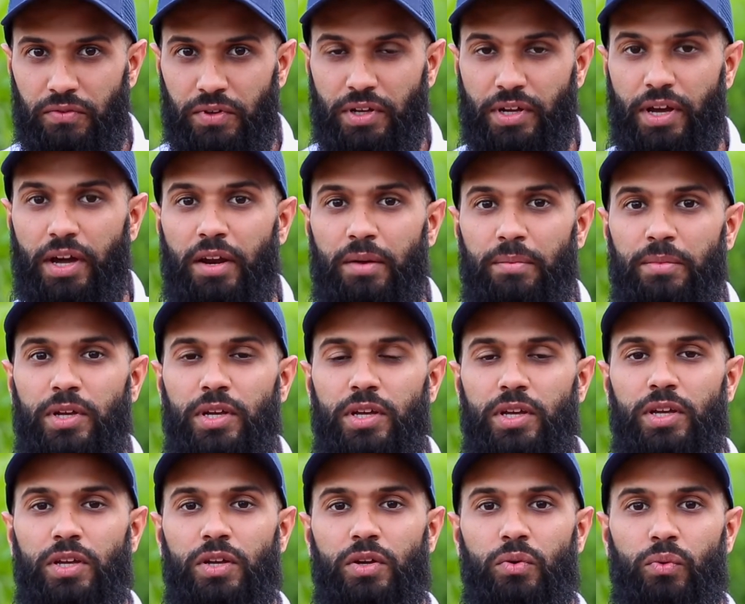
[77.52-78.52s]

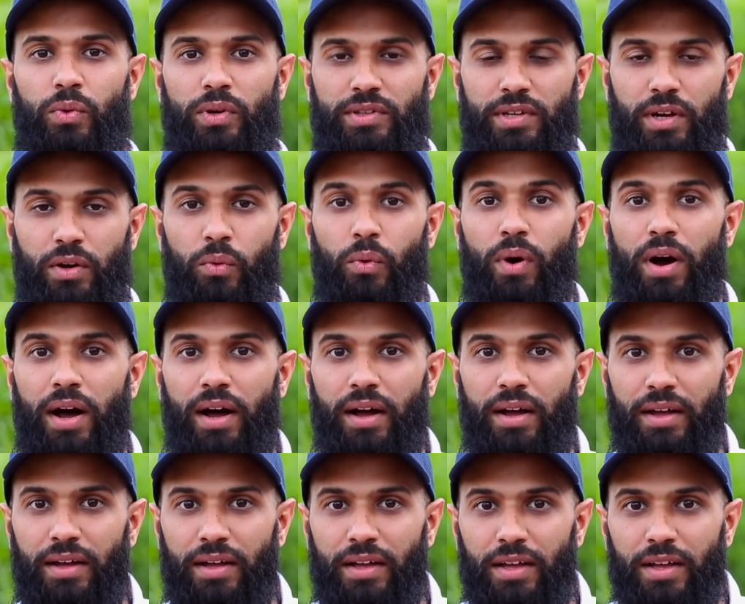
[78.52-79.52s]
بكرمه وتقواه
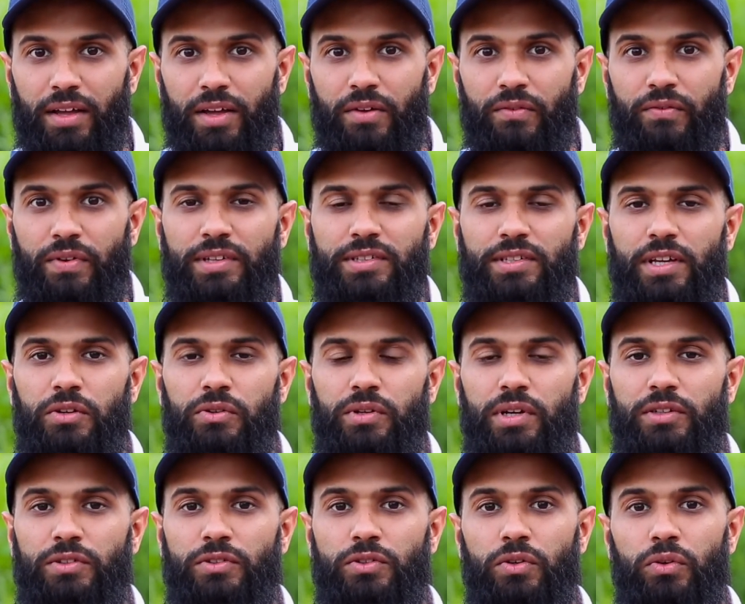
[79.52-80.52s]

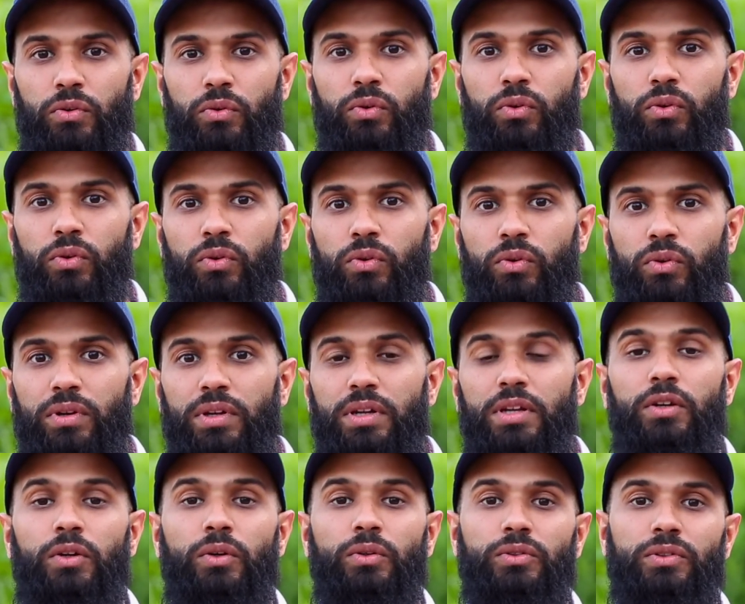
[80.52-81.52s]
فسنيسره
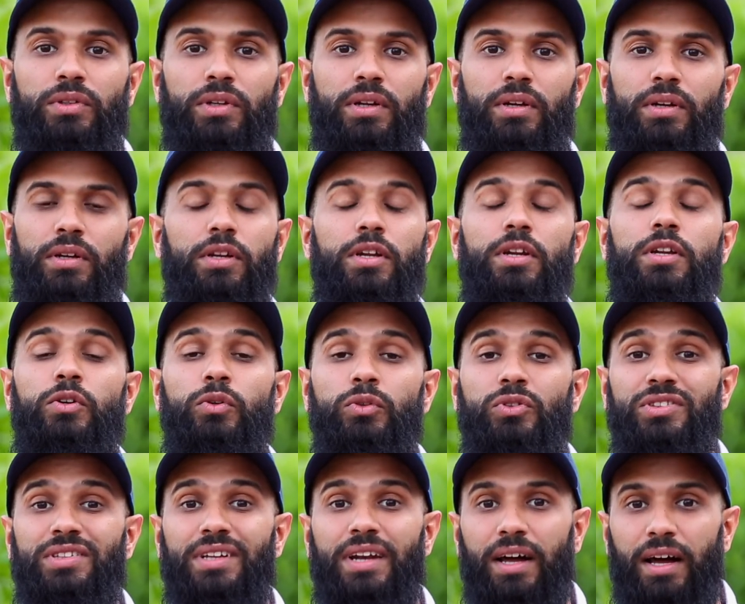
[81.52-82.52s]
للعسر
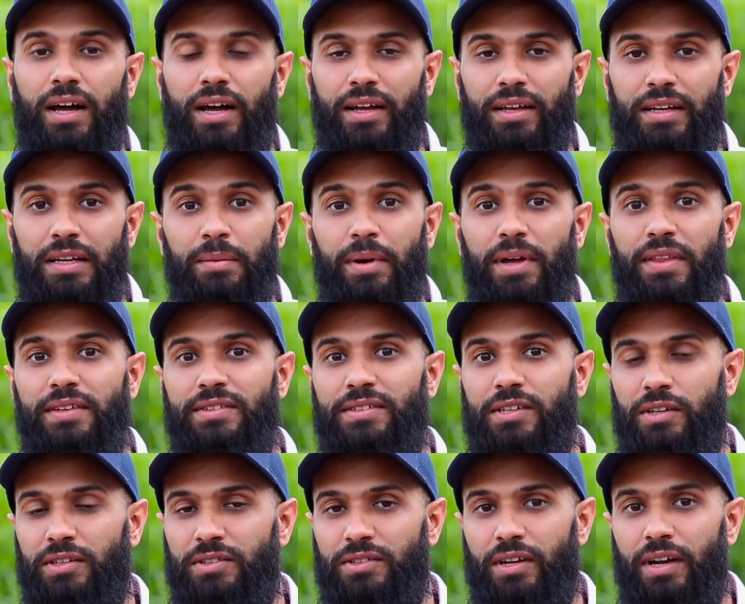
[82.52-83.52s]
لليسرى لماذا
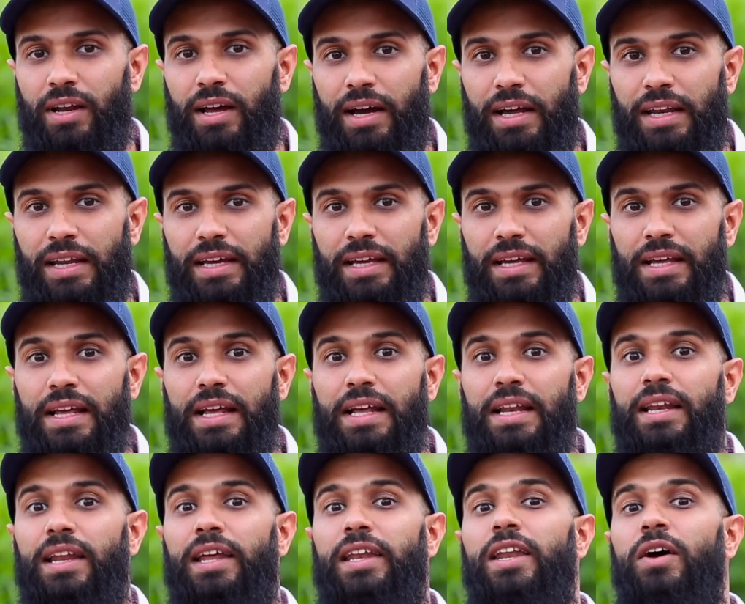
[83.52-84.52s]
سيسر الله عليه
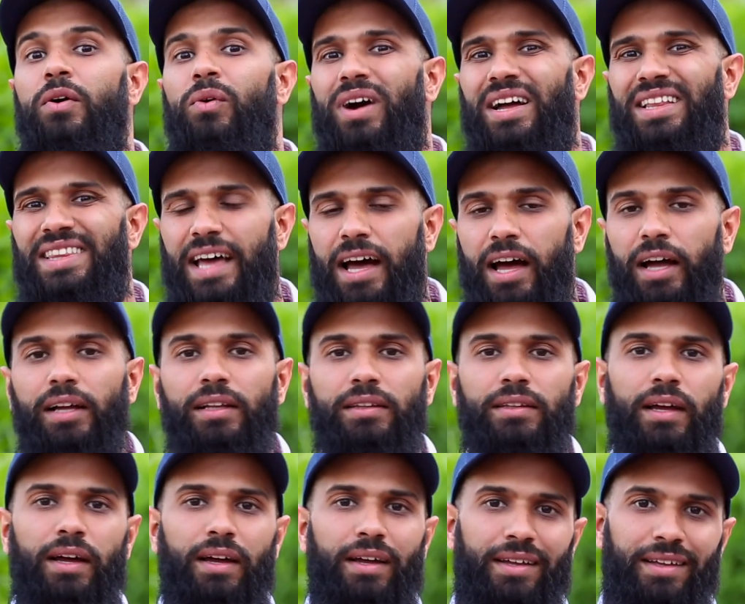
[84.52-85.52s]
لأنه قد
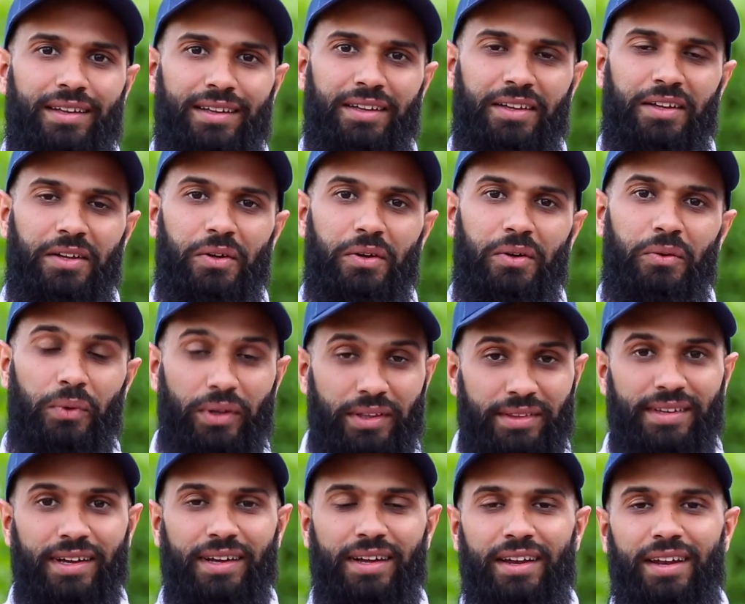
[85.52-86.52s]
أعطى
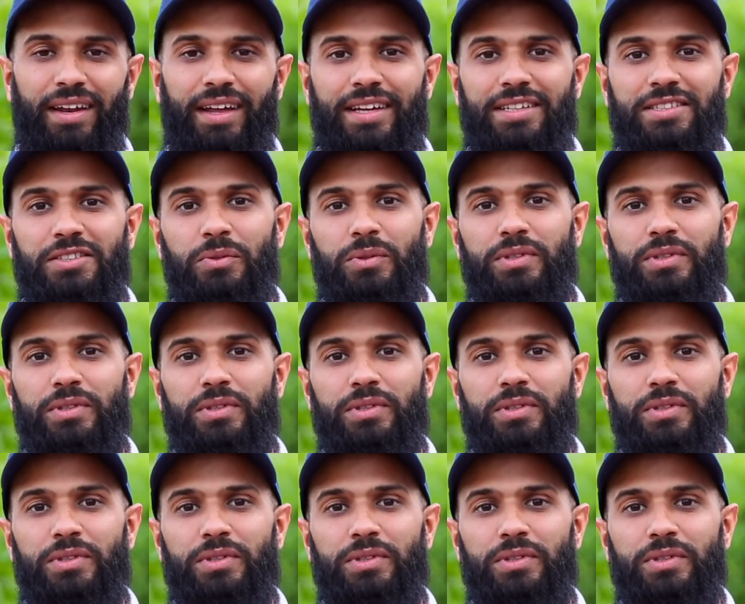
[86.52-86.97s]
واتقى الله عز